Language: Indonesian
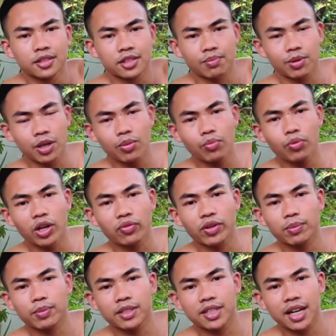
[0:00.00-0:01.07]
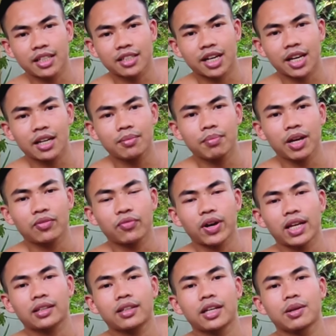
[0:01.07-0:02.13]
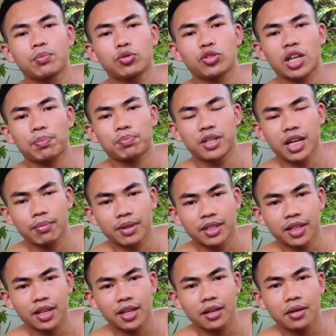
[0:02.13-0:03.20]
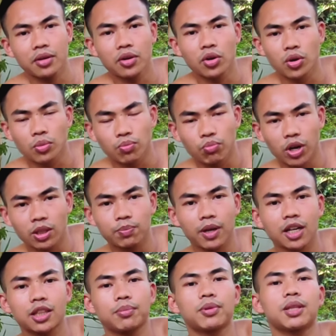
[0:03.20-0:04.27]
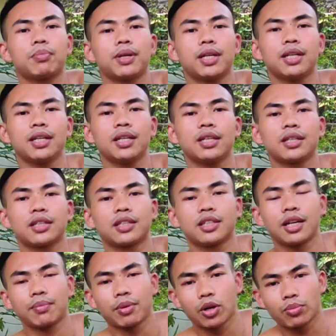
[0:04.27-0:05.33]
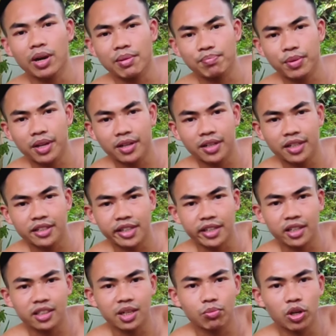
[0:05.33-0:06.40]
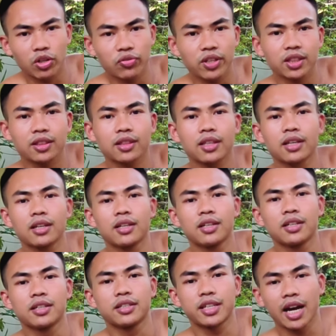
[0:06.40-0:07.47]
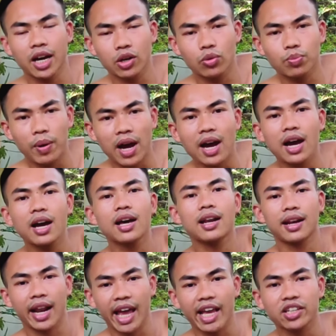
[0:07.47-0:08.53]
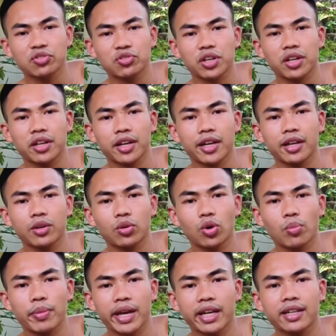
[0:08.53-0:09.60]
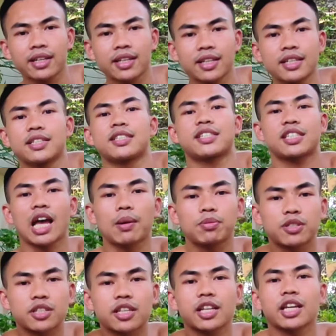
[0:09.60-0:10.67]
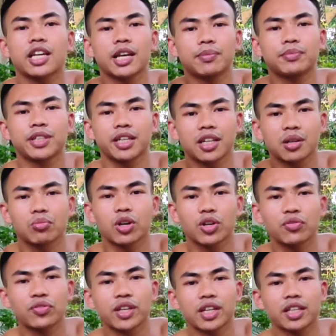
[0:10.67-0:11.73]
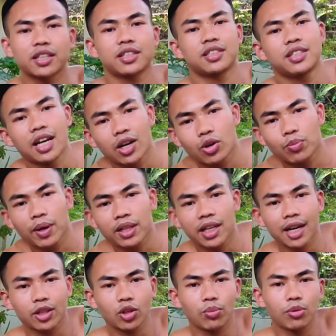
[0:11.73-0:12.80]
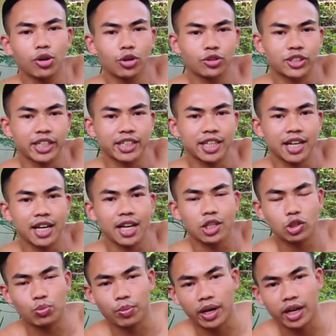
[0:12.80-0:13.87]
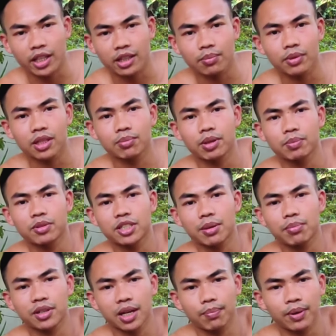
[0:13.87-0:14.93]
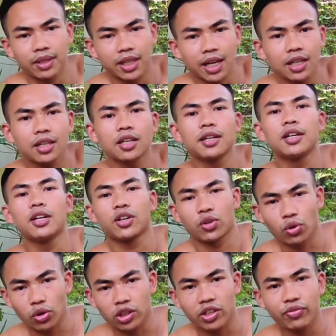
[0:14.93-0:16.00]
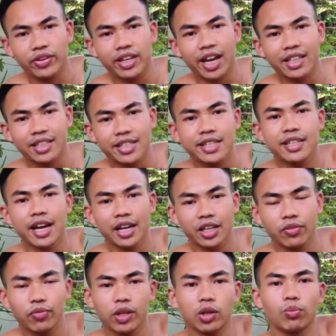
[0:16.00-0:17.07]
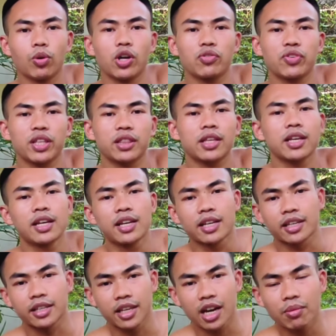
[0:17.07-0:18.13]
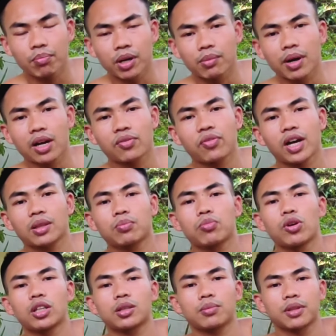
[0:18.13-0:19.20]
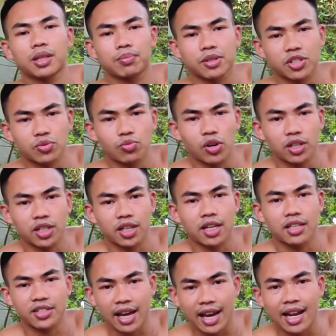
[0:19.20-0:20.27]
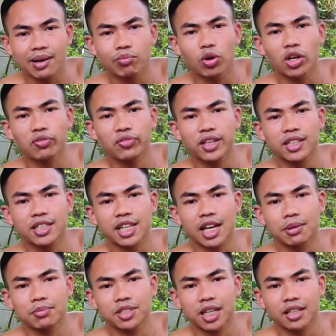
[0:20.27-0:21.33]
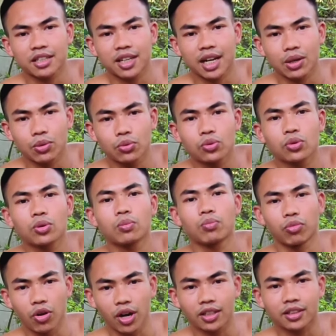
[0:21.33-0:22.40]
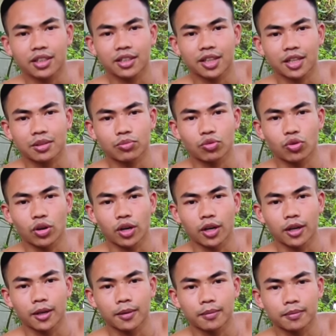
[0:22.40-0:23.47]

Sebelum Boyfit menjelaskan manfaat dari push up diamondnya, buat para teman-teman yang baru mampir di channelnya Boyfit, Jangan lupa like, share, and comment subscribe channel Boy Fit. Jangan lupa tekan tombol loncengnya supaya teman-teman bisa mendapatkan notifikasi dari video Boy Fit yang bermanfaat buat teman-teman semuanya. Salam Boy Fit, salam sehat selalu buat kita semua.